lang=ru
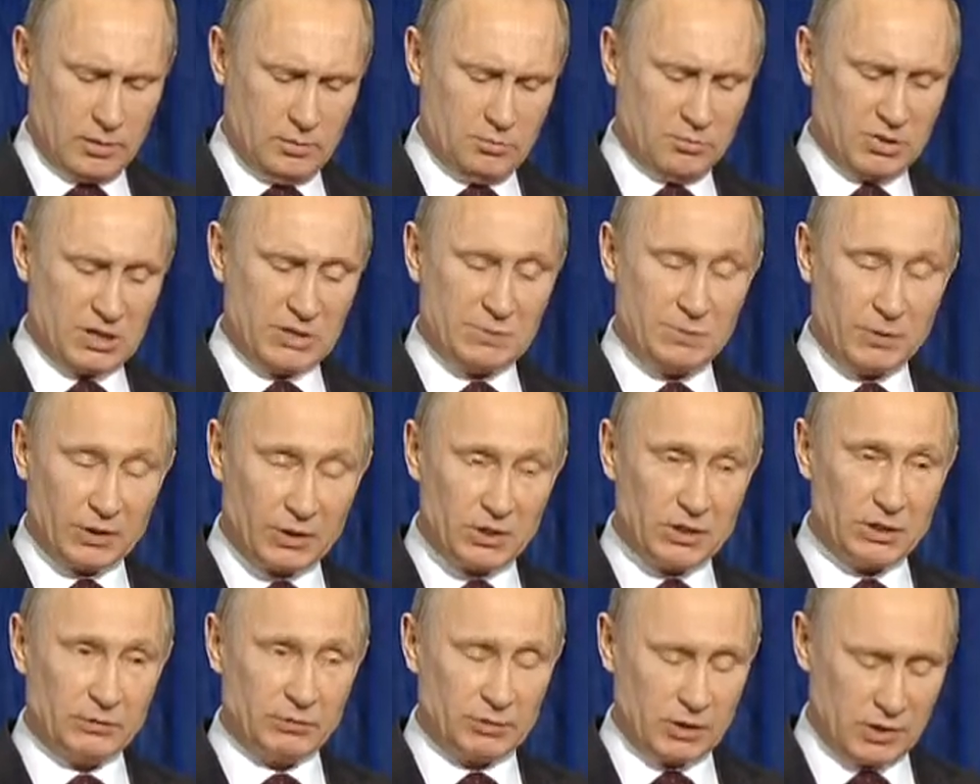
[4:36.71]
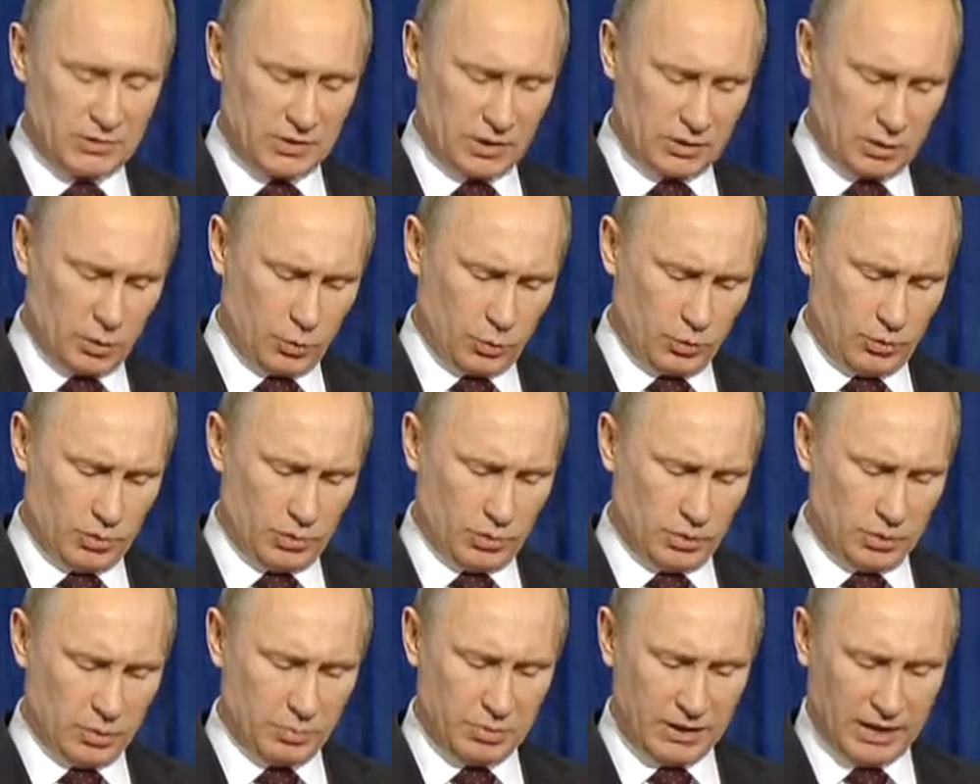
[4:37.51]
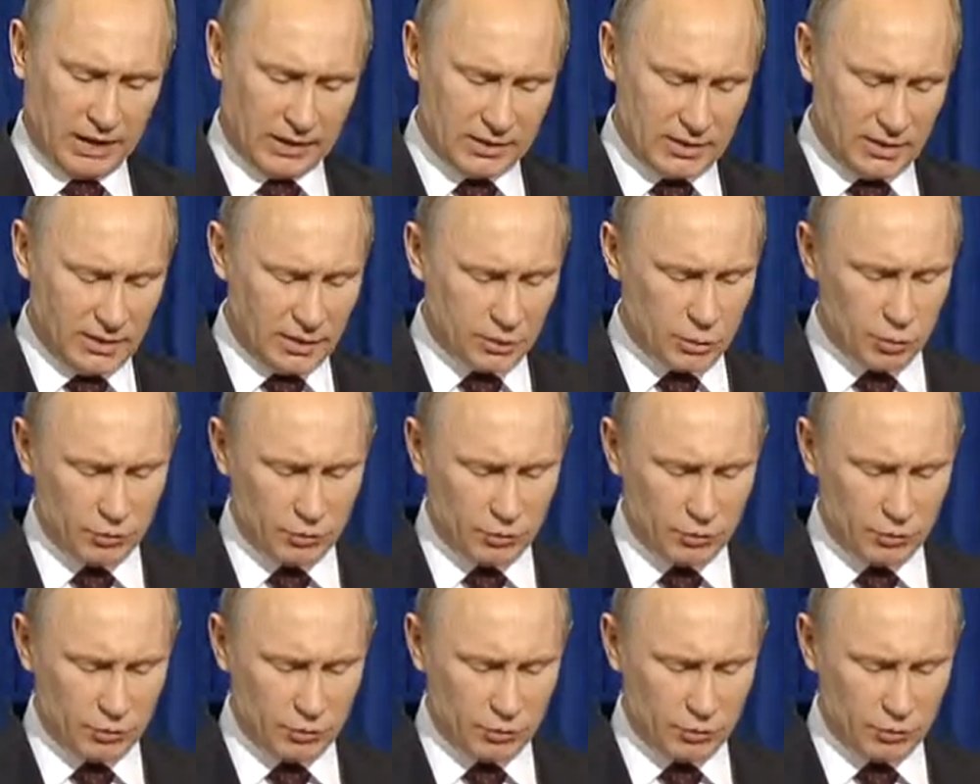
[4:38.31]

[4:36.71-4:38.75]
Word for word: перспективные сотрудники, приходили